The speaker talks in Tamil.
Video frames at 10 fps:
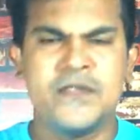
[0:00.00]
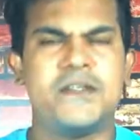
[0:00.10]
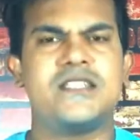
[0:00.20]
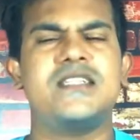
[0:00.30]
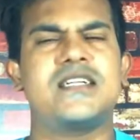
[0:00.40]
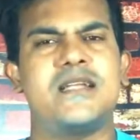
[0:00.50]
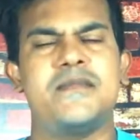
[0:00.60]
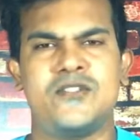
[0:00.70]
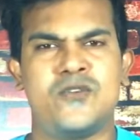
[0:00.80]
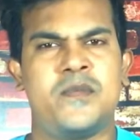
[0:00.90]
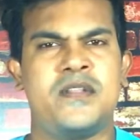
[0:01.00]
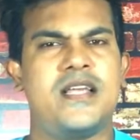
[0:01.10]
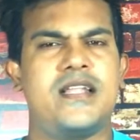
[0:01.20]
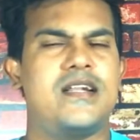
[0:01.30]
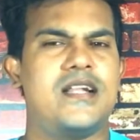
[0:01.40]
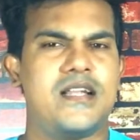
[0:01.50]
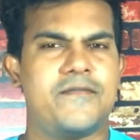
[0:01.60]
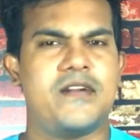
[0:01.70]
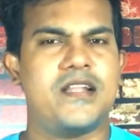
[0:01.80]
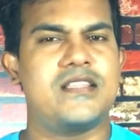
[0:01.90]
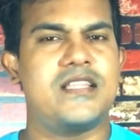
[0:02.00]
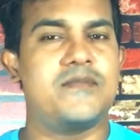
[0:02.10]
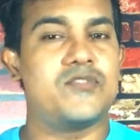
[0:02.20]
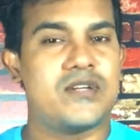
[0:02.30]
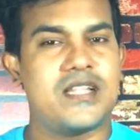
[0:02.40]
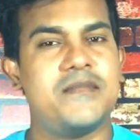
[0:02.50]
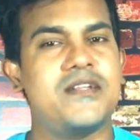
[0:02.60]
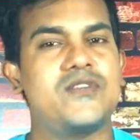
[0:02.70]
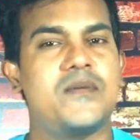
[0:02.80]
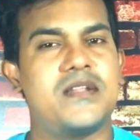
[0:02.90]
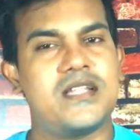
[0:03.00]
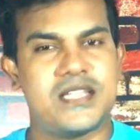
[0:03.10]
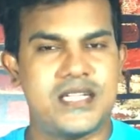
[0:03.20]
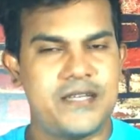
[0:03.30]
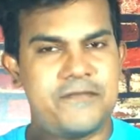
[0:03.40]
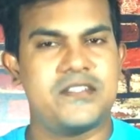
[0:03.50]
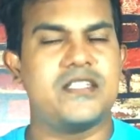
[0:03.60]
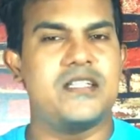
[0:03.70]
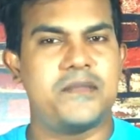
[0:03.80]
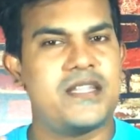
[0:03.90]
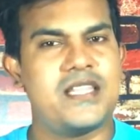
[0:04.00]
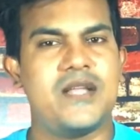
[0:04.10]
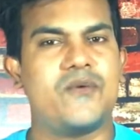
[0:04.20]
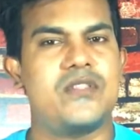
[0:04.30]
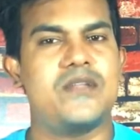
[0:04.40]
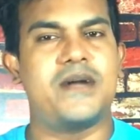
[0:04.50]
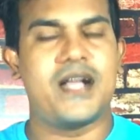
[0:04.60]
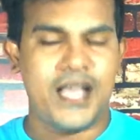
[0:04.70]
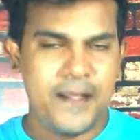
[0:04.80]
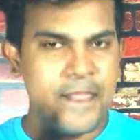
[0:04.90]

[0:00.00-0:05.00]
ஃபஸ்ட்டு கிரைம் மேட்சோ அப்படின்னா என்னென்னா டெஃபினட்டாக தெரியும் ஸோ கிரைம் அப்படின்றதுக்கு டெஃபினேஷன் இந்த படத்துலேயே கொடுத்துருப்பாங்க